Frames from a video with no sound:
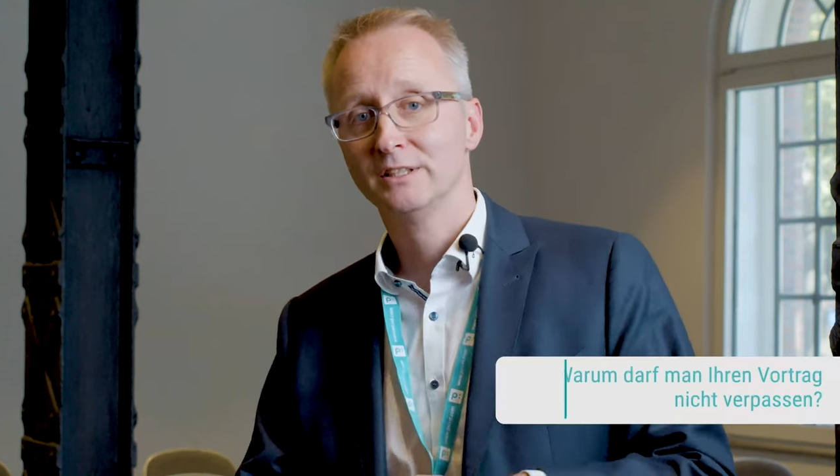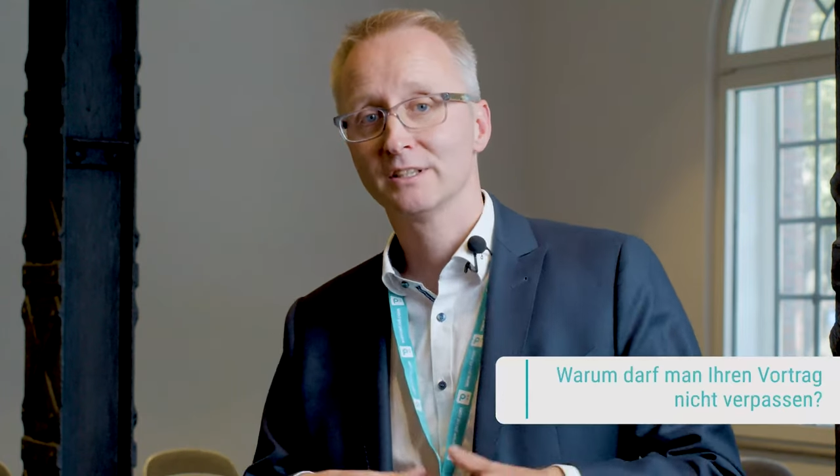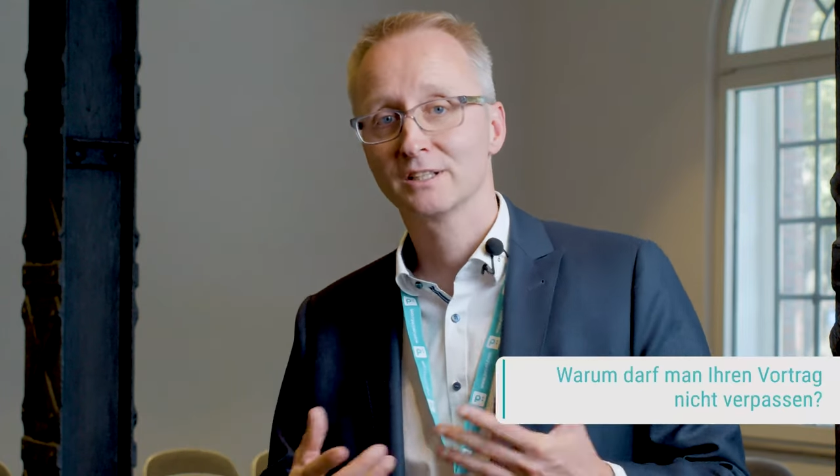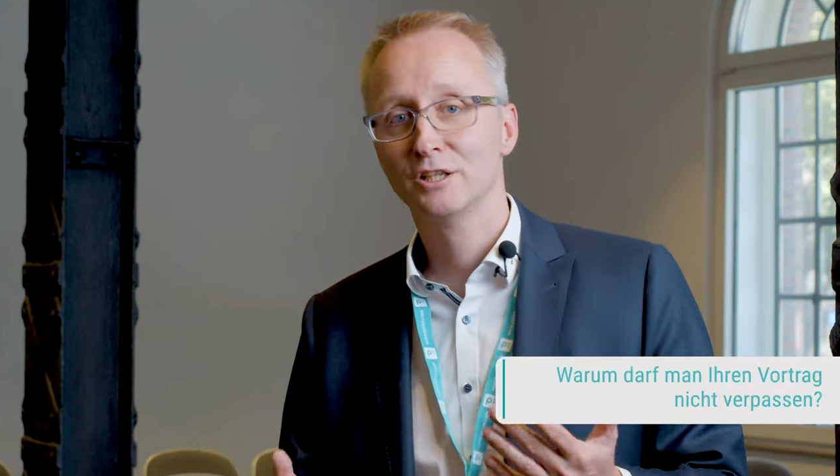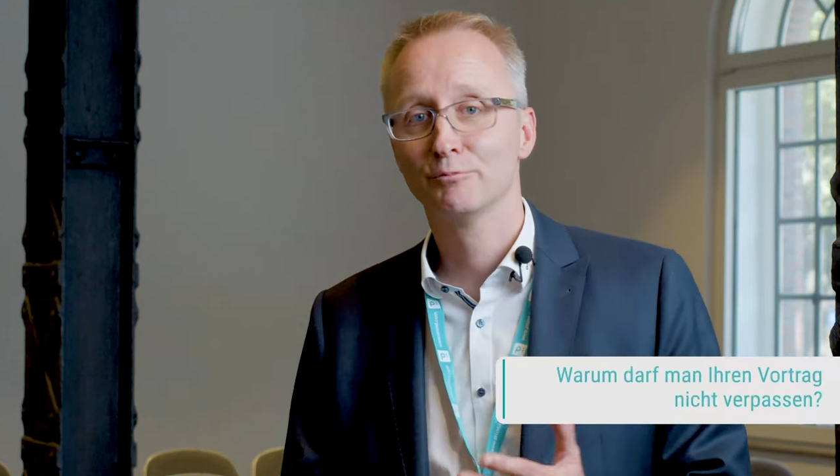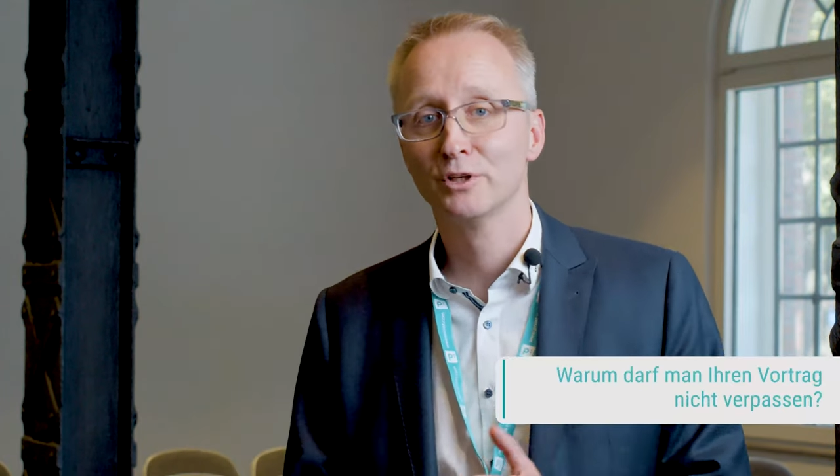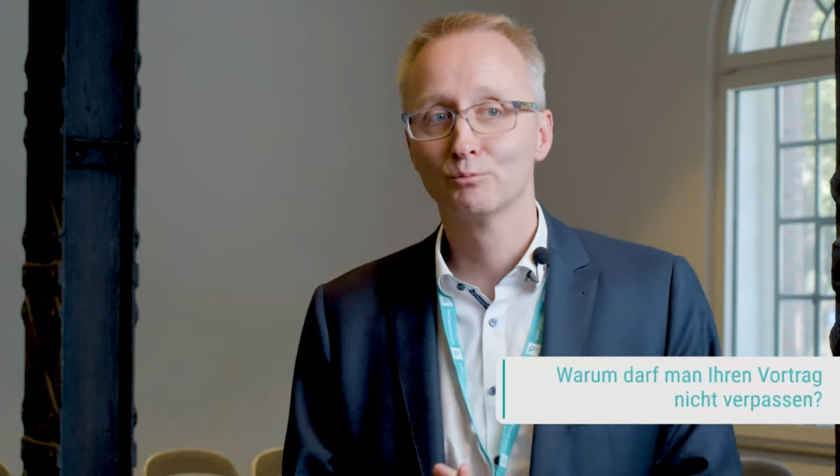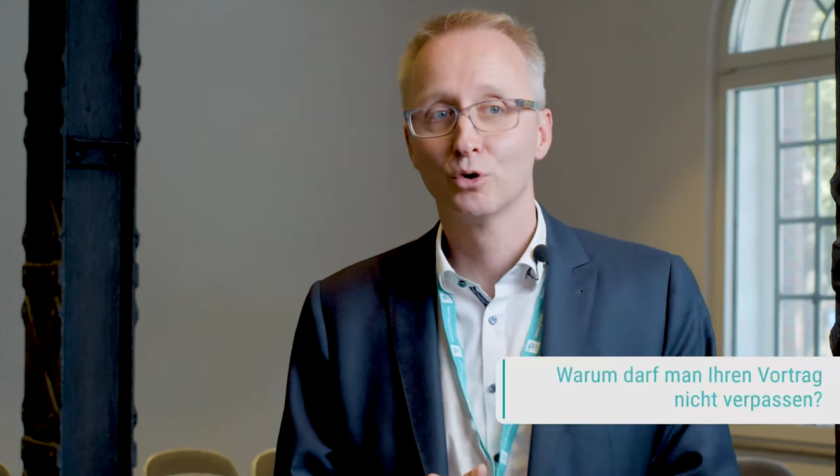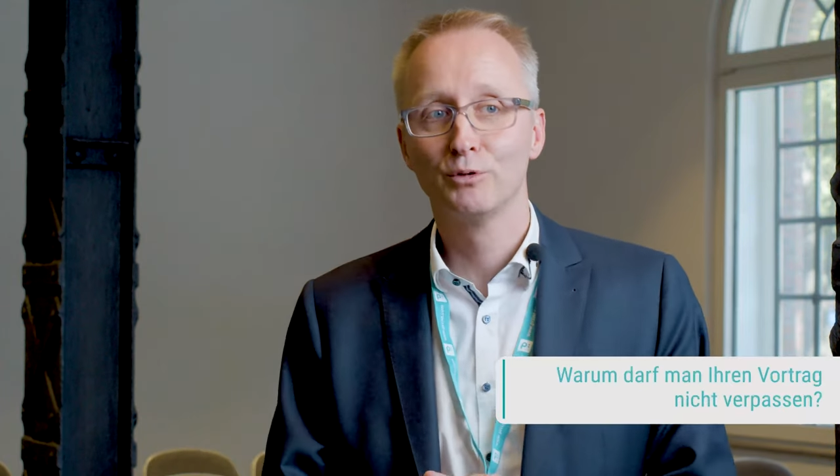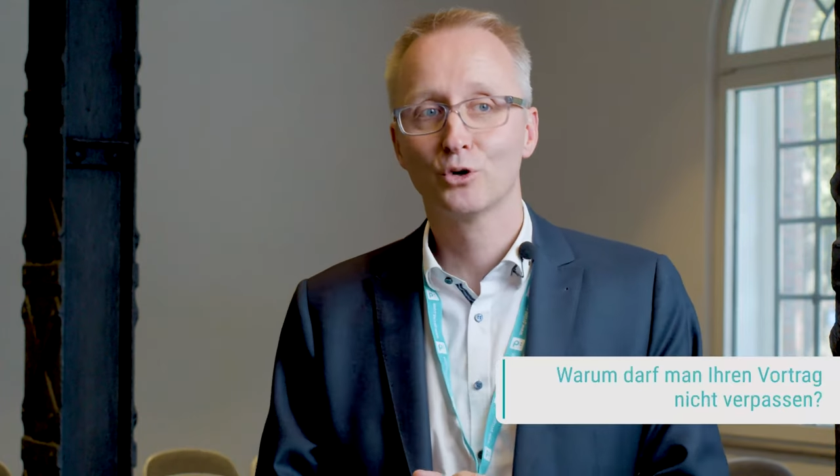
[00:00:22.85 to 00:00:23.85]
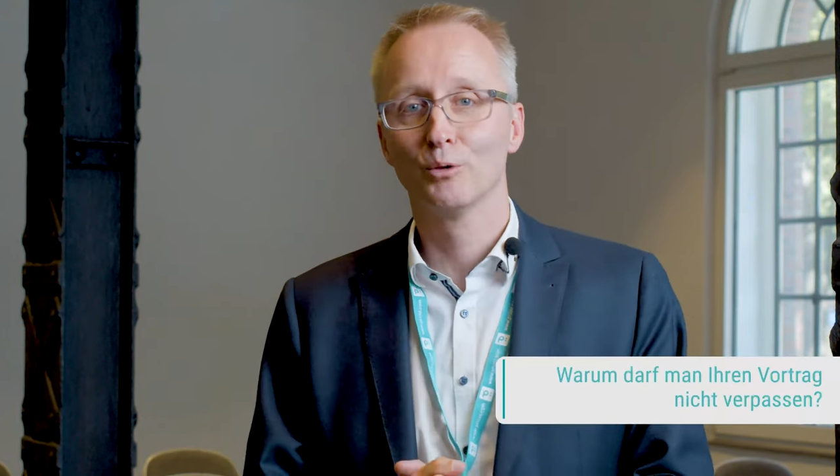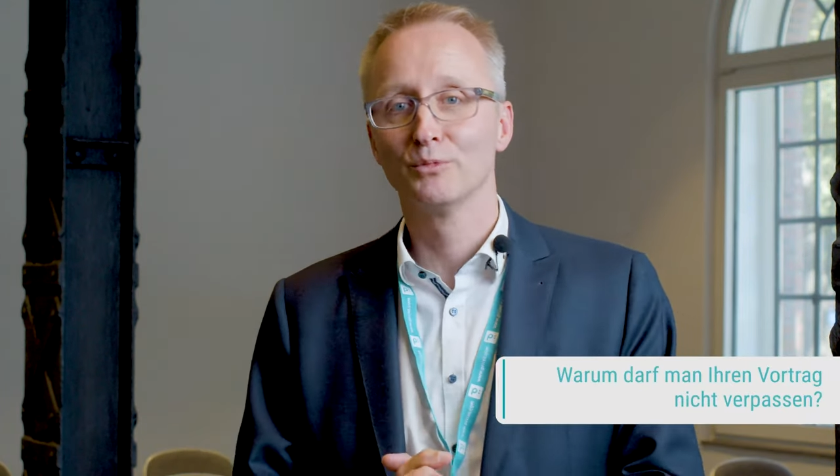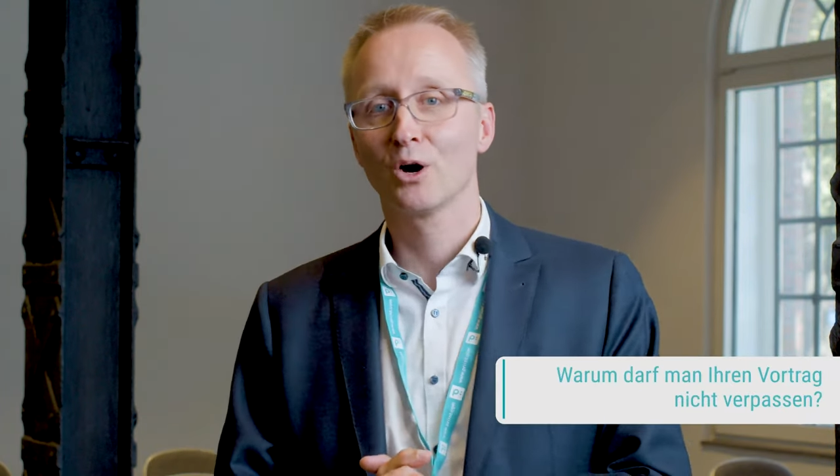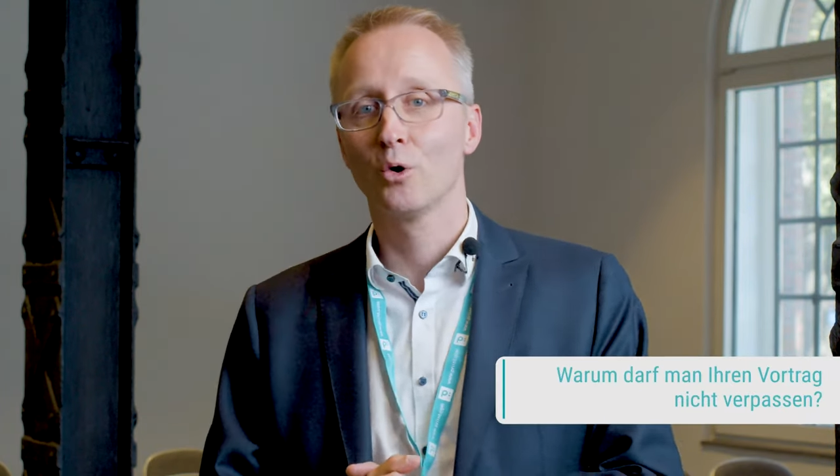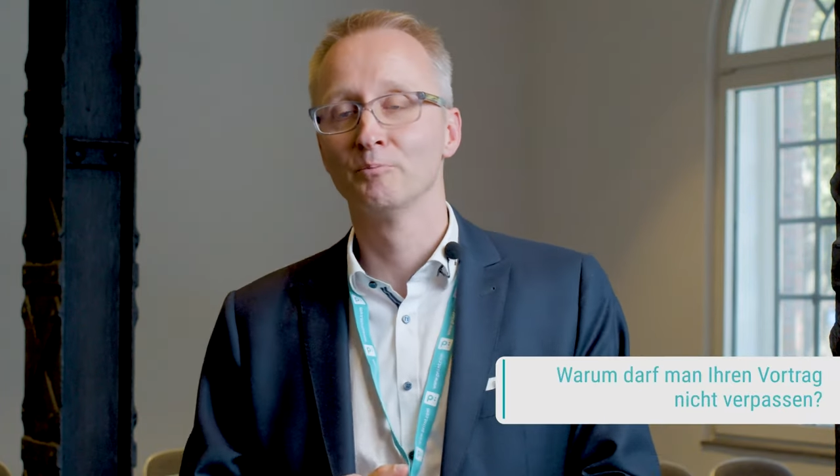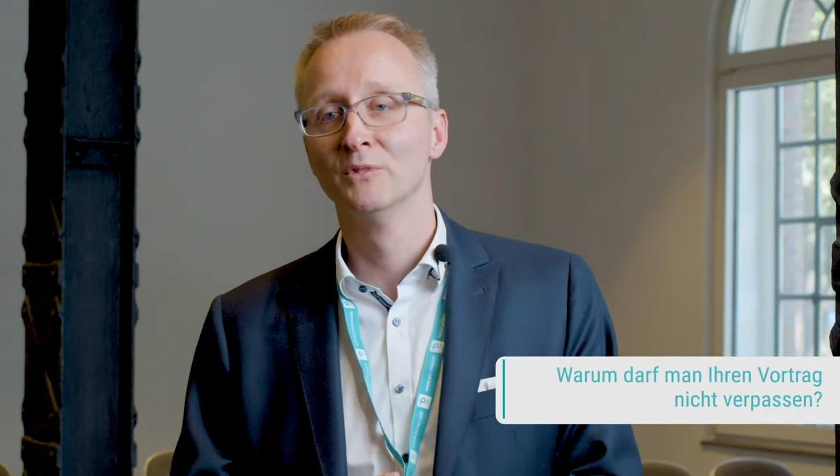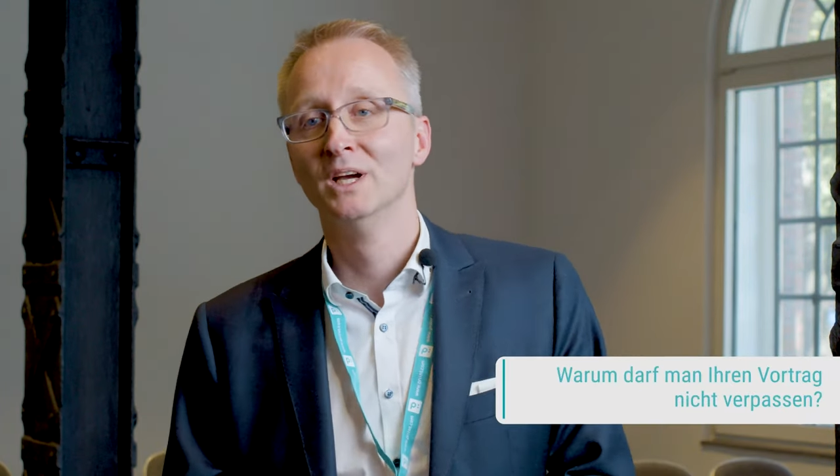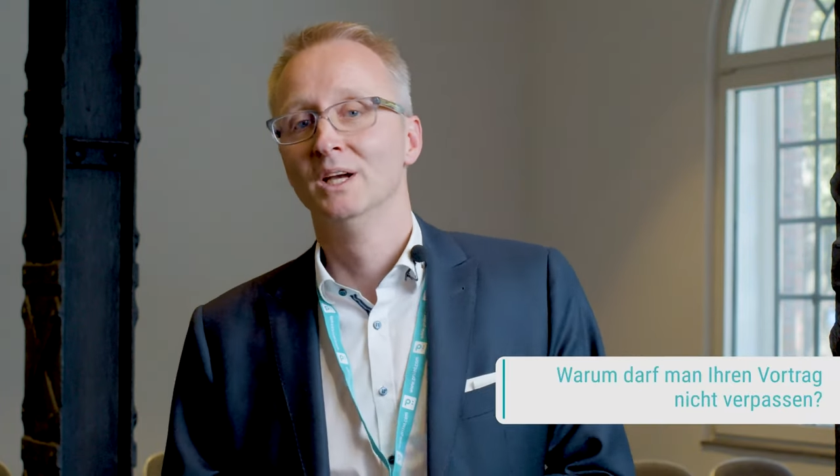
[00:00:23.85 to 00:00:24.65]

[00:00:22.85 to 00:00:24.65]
interaktiv mit dem Publikum darum,